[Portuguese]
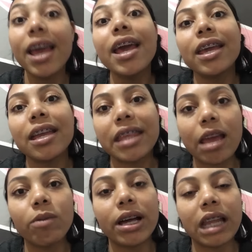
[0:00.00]
Que
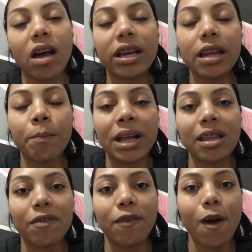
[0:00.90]
tem um canal aqui na
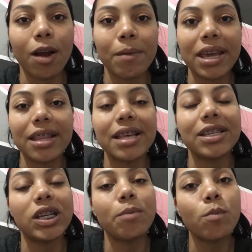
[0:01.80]
plataforma e que
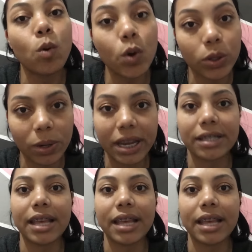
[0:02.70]
deseja muito crescer